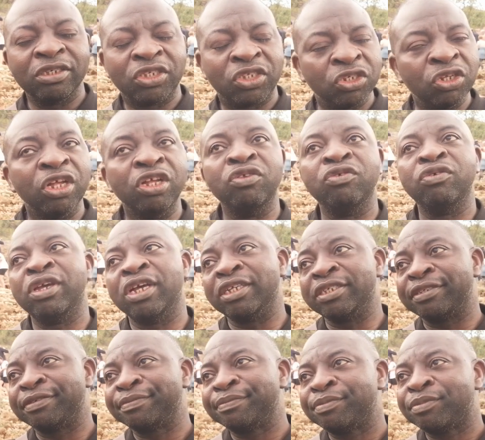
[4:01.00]
sur le
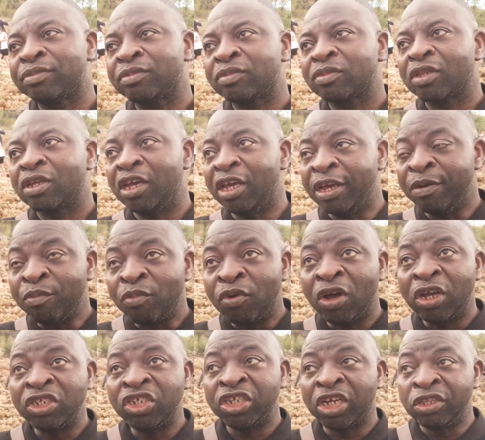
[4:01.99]
nuage. Et
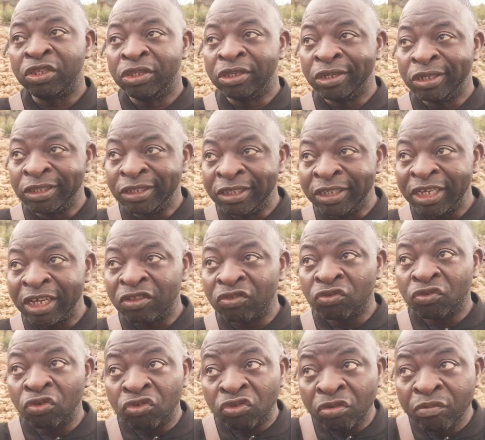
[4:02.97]
moi, j'ai dédié
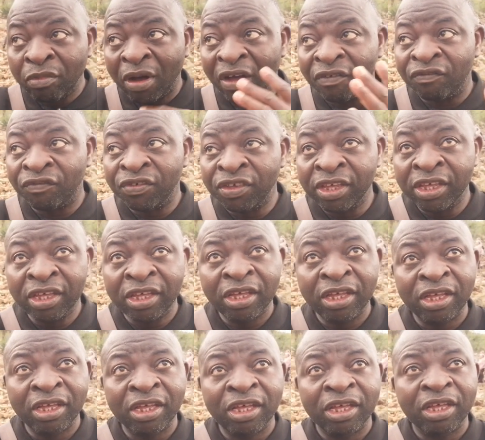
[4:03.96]
toute ma vie,
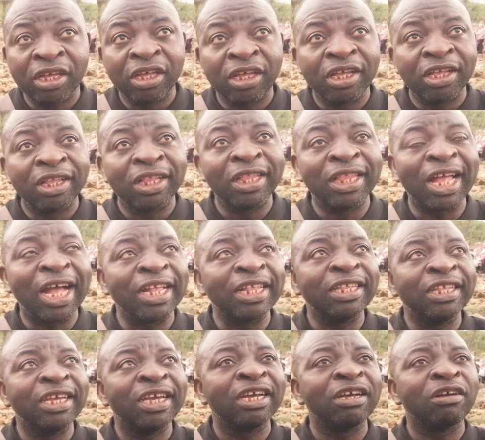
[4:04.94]

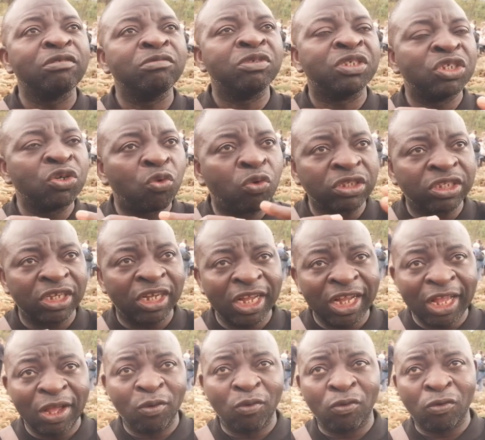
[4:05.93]
l'année, je me suis
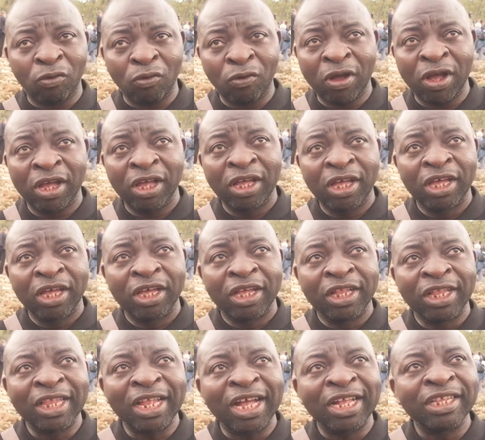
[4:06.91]
consacré à la croix,
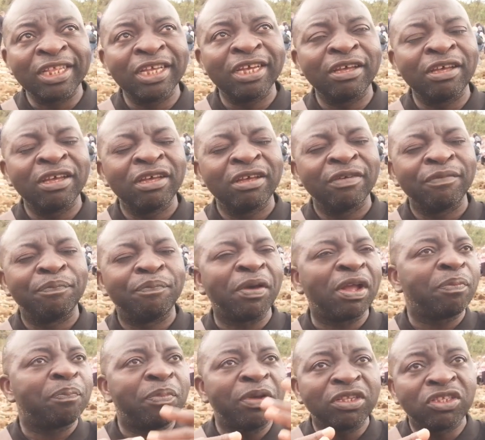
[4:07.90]
l'année
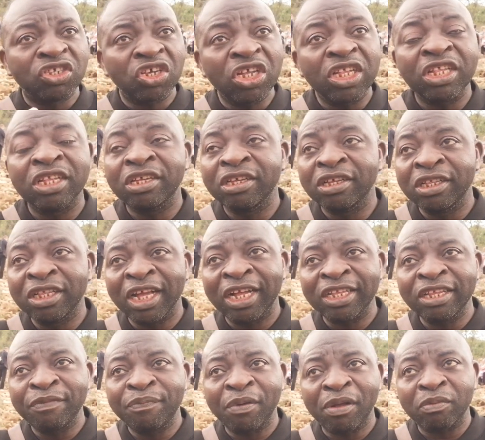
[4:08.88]
perpétuelle,
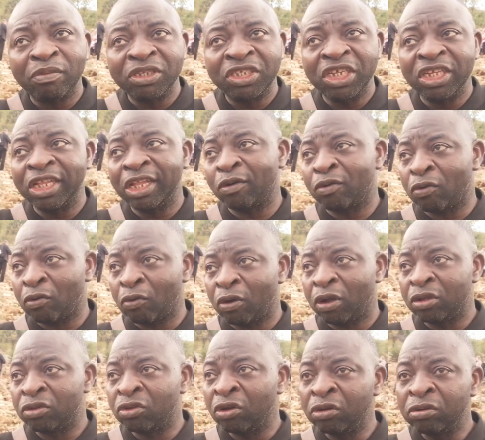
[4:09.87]
l'année perpétuelle de la
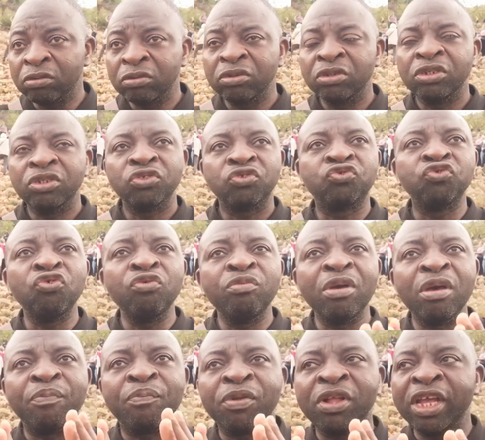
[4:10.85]
croix. Donc, tous
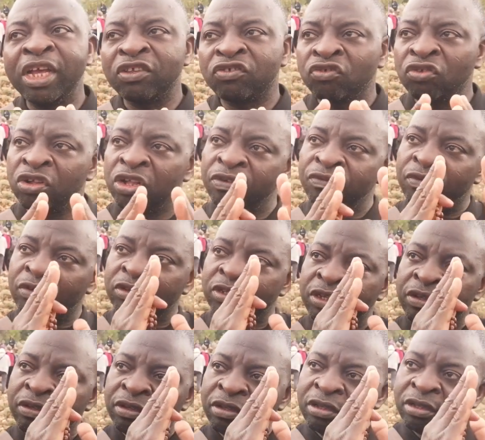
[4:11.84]
mes prières sont
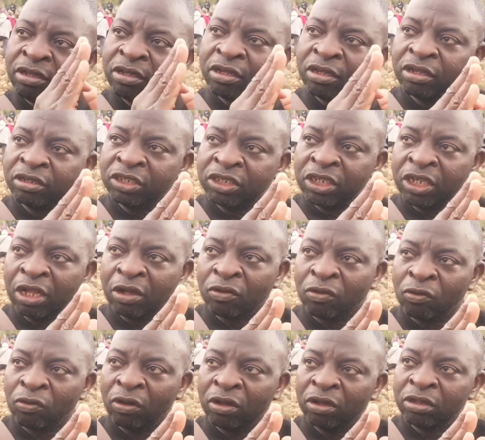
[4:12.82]
révélées sur la
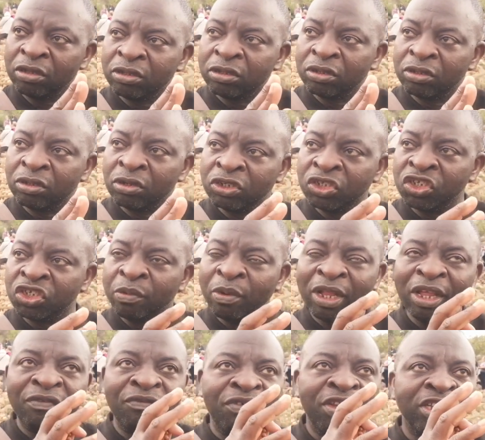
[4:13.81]
croix. Donc, je
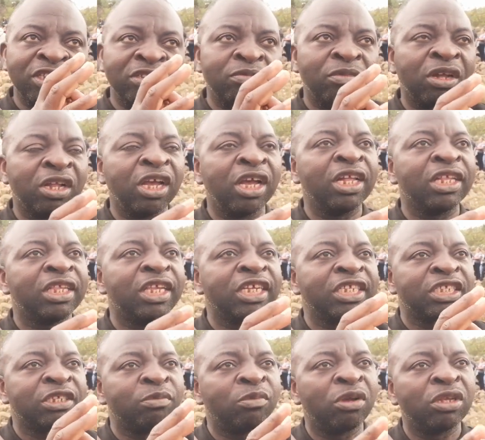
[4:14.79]
demande à la Vierge Marie un
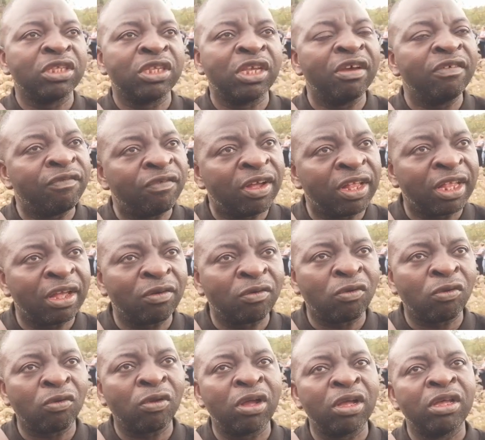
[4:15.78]
testament devant la
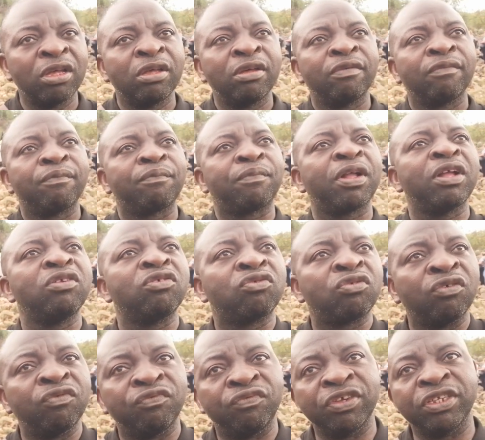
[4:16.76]
croix près de
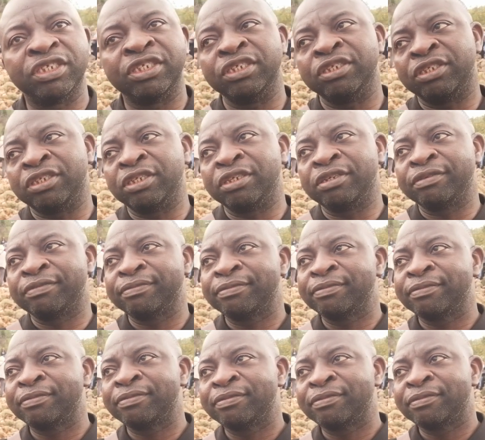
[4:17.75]
ton fils ici.
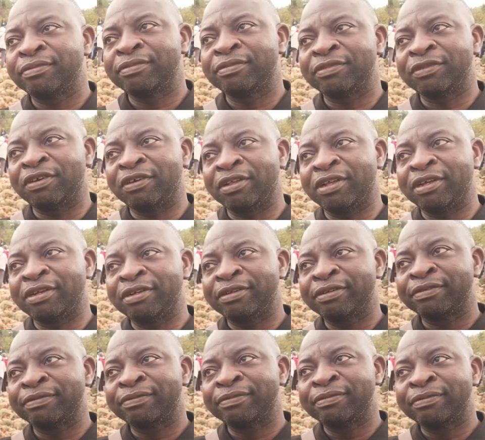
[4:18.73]

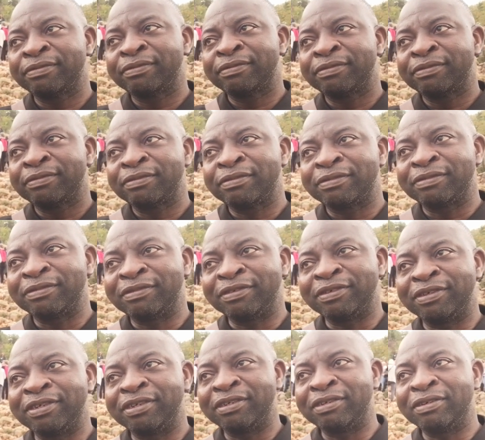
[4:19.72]

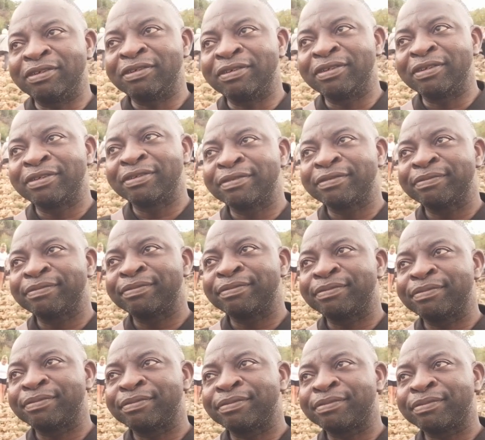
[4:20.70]
incroyable. Et qu'est-ce que tu
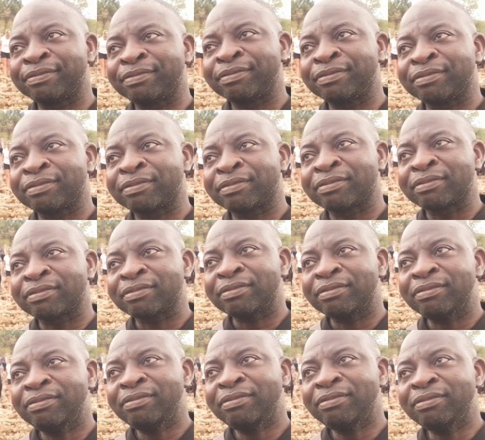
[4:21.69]
dirais aux gens
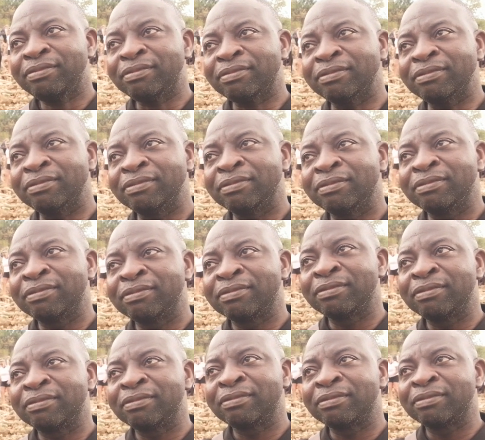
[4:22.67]
Pourquoi
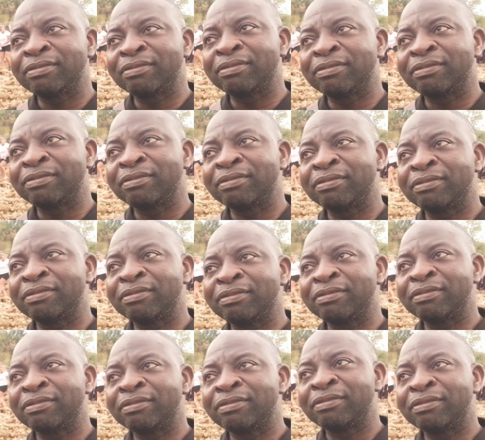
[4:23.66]
Medjugorje Qu'est-ce qui
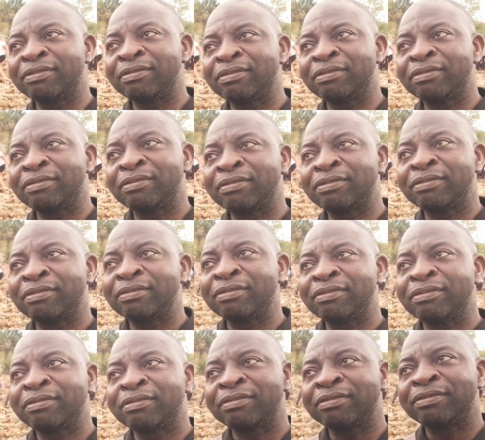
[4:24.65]
est ton spécial
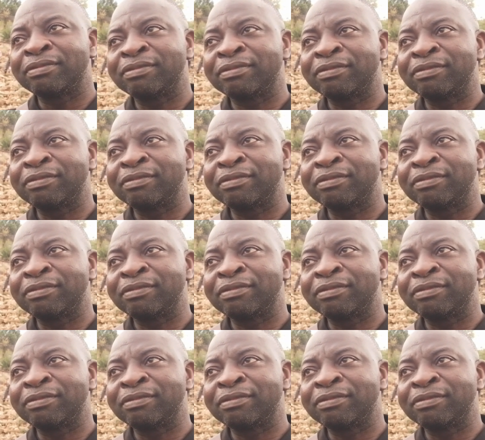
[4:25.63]
ici